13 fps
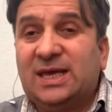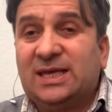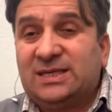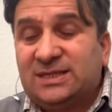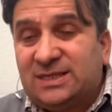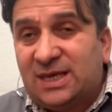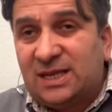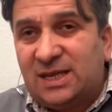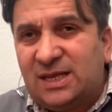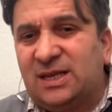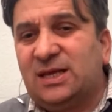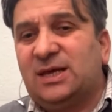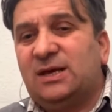
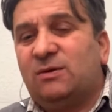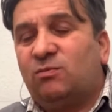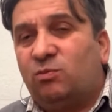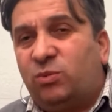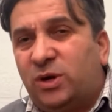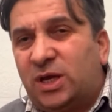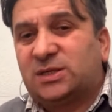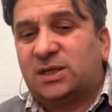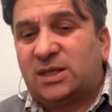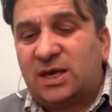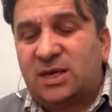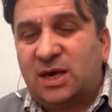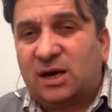senin bu
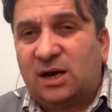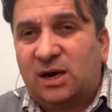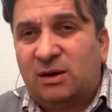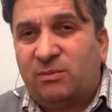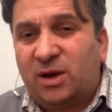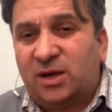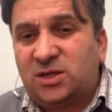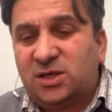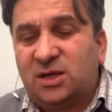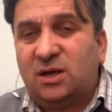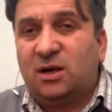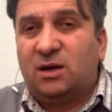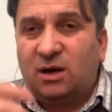yasadan yararlanmak
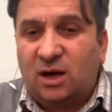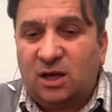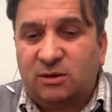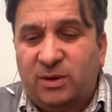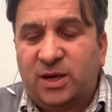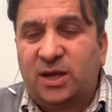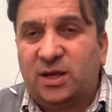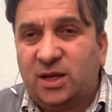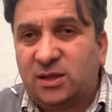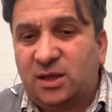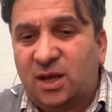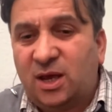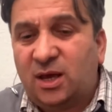için Alman
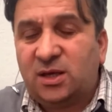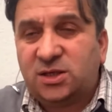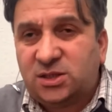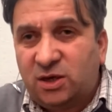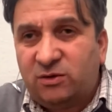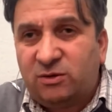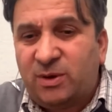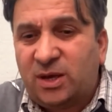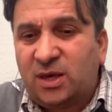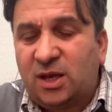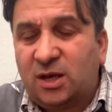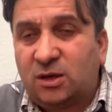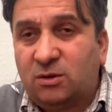ehliyetine çevirmen
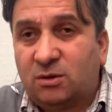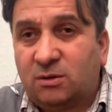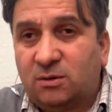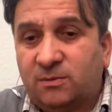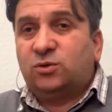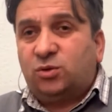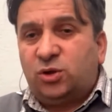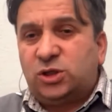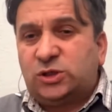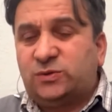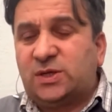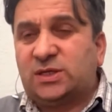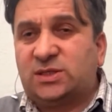gerekiyor.
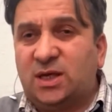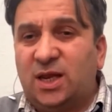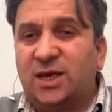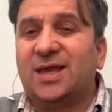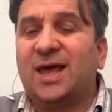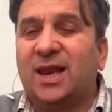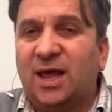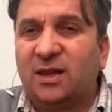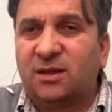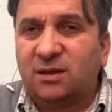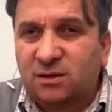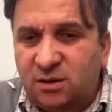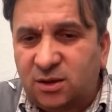Turist vizesiyle
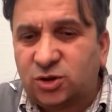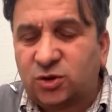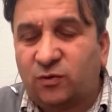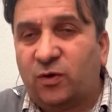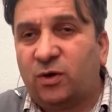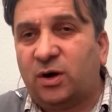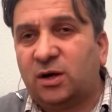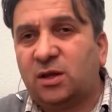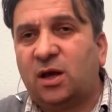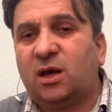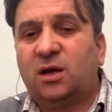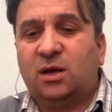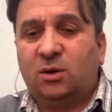gelen tır şoförleri
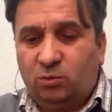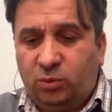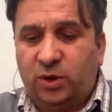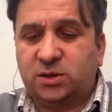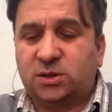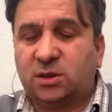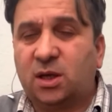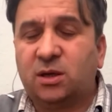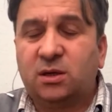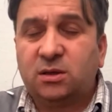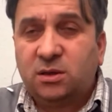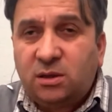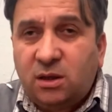de bu yasadan
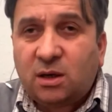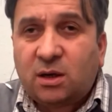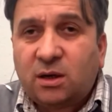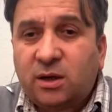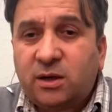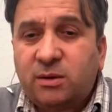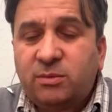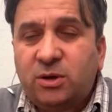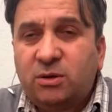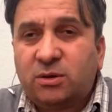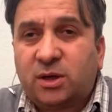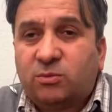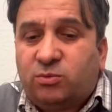
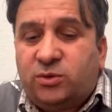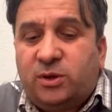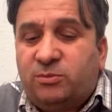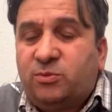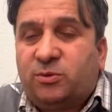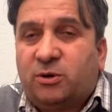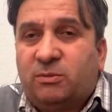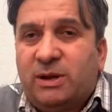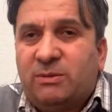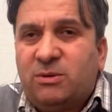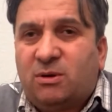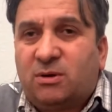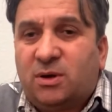yararlanabiliyorlar. Bunda bir problem
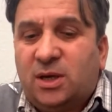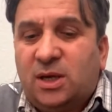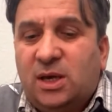yok.